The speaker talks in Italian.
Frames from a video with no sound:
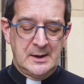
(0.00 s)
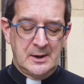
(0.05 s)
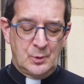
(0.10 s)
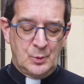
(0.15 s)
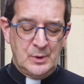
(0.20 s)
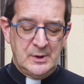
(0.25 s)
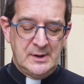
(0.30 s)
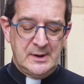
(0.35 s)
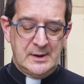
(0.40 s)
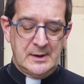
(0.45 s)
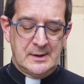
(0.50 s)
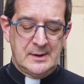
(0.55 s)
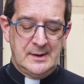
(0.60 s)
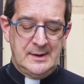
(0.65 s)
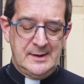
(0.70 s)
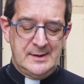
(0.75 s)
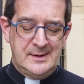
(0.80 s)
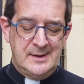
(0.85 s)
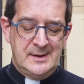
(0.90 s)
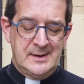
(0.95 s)
E quindi
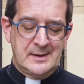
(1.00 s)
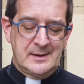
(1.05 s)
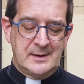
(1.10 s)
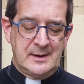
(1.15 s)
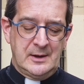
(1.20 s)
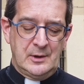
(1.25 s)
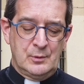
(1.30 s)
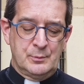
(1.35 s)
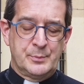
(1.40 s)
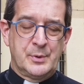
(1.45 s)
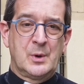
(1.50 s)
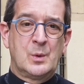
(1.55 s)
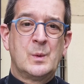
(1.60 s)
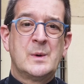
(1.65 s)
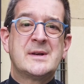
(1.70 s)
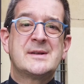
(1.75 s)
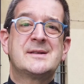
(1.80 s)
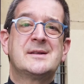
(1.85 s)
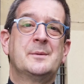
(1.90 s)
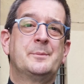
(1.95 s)
l'idea è un po'
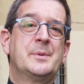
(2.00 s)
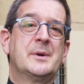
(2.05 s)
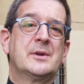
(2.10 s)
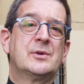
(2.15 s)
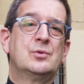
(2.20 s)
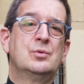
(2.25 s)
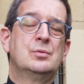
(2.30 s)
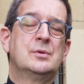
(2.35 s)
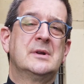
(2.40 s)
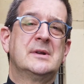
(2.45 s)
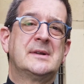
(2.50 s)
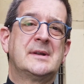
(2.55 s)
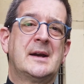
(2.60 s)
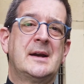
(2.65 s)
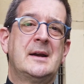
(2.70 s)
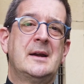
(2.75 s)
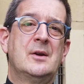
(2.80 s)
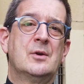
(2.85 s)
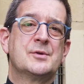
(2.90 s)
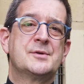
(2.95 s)
questa per tutte e
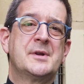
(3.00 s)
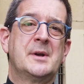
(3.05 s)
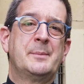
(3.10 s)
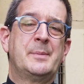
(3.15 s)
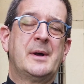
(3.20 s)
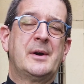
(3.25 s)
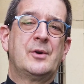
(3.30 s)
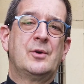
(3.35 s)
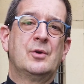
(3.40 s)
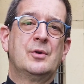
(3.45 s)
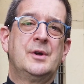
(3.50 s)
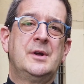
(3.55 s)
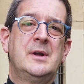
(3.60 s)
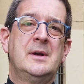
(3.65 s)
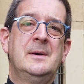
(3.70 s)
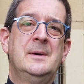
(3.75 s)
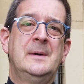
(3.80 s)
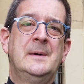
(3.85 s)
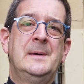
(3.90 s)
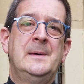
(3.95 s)
tre le nostre
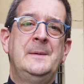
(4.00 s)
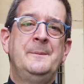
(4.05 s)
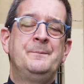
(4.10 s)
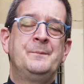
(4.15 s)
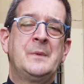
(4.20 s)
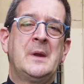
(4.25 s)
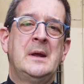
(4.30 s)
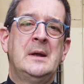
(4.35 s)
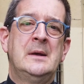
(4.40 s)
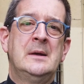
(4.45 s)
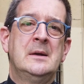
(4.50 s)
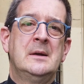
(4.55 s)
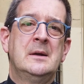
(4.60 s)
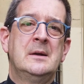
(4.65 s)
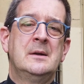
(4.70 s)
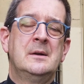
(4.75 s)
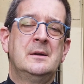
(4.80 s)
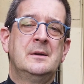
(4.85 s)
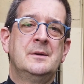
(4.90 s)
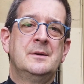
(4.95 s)
parrocchie,
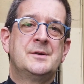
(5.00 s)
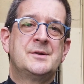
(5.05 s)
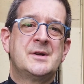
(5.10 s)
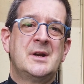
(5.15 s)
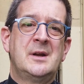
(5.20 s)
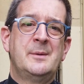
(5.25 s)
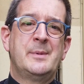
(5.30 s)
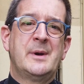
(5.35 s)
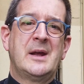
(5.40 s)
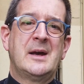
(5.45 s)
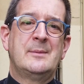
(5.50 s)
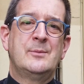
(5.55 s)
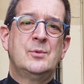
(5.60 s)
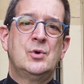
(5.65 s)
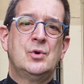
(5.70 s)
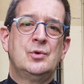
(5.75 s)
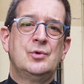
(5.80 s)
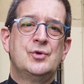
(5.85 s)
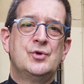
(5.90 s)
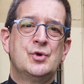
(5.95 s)

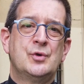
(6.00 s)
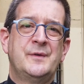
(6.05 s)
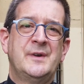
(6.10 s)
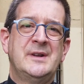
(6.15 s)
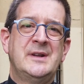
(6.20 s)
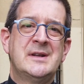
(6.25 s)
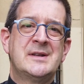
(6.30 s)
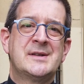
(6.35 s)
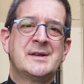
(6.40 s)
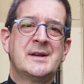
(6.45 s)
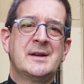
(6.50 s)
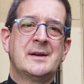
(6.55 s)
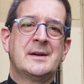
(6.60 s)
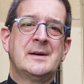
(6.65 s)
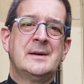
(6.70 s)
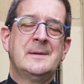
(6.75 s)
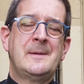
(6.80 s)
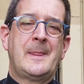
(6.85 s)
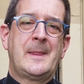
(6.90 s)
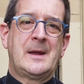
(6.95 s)
celebriamo giovedì
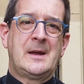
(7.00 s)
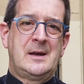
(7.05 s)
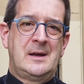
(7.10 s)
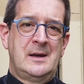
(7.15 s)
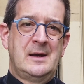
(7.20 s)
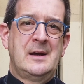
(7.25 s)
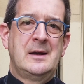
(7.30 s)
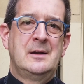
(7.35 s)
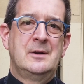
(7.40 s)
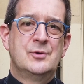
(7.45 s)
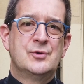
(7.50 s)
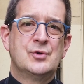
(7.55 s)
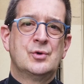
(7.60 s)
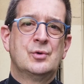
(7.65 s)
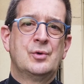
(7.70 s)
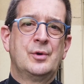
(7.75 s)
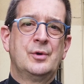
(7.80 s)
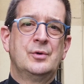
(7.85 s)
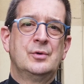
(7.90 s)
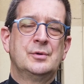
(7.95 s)
sera, che è il
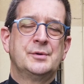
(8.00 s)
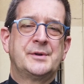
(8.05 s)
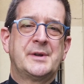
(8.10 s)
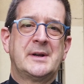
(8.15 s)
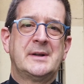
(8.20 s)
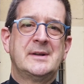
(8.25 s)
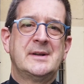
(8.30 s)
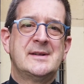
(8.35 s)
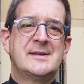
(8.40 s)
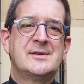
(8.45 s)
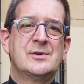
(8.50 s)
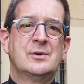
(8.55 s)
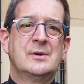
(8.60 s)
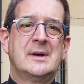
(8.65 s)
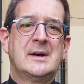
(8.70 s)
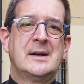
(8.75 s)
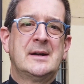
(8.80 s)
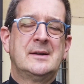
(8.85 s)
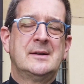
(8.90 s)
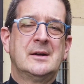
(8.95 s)
giorno
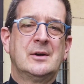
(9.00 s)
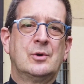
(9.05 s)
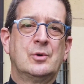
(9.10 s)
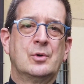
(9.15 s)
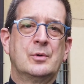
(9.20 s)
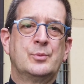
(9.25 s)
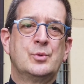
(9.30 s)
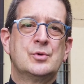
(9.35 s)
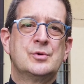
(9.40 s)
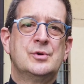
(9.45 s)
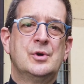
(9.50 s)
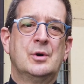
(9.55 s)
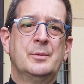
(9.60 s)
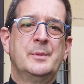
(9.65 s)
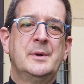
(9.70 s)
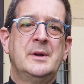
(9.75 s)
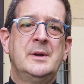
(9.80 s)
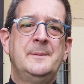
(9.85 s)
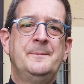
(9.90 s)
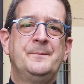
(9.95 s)
tradizionale del Corpus
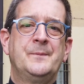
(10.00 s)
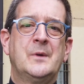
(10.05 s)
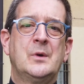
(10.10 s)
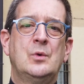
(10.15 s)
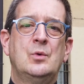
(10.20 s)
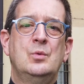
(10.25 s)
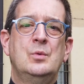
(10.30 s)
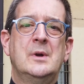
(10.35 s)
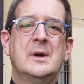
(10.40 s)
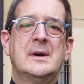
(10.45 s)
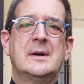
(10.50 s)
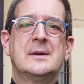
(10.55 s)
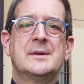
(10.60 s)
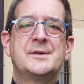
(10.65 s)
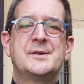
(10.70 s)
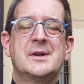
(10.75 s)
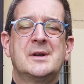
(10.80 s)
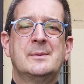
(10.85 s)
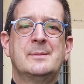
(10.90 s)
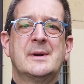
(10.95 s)
Domini, una
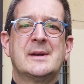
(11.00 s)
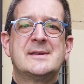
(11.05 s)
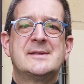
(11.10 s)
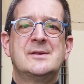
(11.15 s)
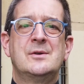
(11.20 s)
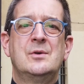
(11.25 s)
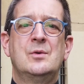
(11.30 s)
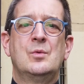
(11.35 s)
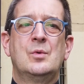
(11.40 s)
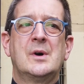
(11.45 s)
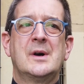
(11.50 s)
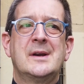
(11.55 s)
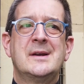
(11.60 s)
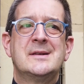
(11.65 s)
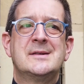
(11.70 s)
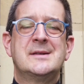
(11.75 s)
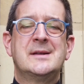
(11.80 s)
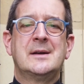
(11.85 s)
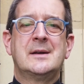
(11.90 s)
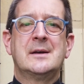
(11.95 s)
celebrazione
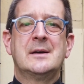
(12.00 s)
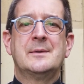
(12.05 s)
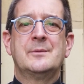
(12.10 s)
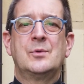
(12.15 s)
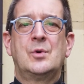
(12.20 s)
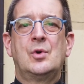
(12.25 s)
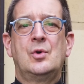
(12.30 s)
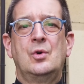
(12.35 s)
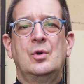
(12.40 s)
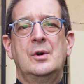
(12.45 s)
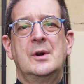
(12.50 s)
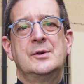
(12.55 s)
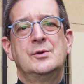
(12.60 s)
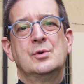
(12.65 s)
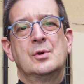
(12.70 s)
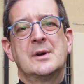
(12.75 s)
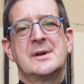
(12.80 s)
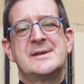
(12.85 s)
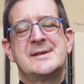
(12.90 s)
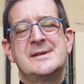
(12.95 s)
eucaristica con
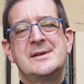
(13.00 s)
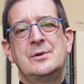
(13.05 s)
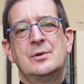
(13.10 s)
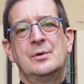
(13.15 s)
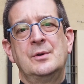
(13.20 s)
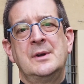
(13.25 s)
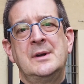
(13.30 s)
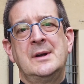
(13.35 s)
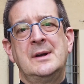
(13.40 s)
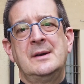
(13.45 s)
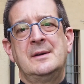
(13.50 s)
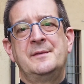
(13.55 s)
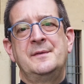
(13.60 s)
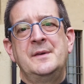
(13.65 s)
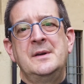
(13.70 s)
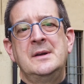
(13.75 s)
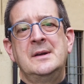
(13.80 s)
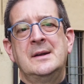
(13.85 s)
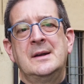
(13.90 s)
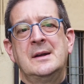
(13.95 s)
l'adorazione alla
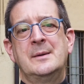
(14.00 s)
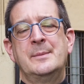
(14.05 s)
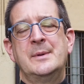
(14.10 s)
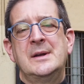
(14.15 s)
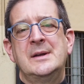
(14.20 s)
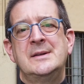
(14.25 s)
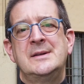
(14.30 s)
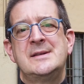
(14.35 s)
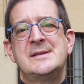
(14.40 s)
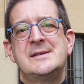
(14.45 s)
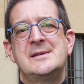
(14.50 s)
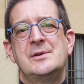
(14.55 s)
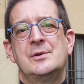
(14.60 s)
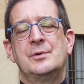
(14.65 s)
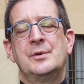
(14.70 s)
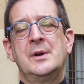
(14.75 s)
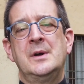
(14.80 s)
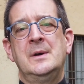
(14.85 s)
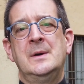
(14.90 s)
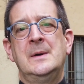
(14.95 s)
fine e la
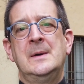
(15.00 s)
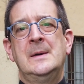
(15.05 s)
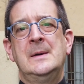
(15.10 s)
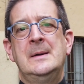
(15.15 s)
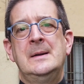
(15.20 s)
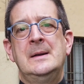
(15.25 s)
benedizione